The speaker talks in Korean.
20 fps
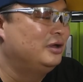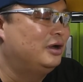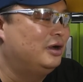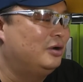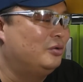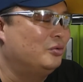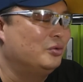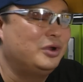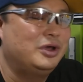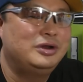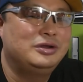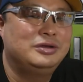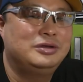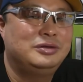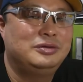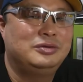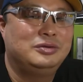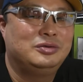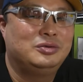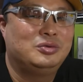아,
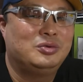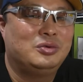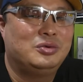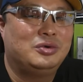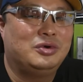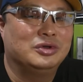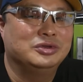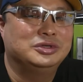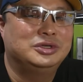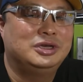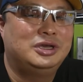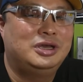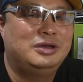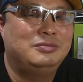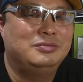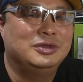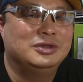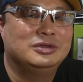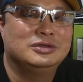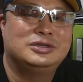올해는 또
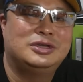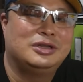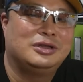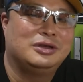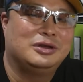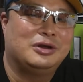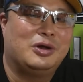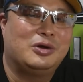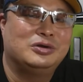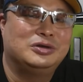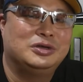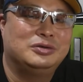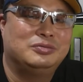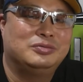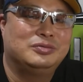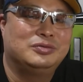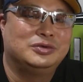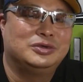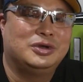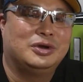언제 민트세트가 나올지
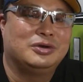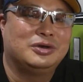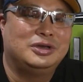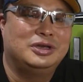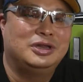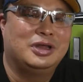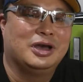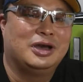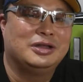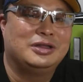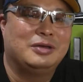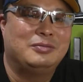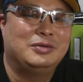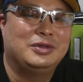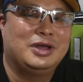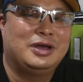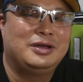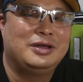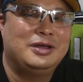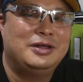무척 기대가
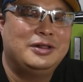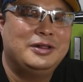됩니다.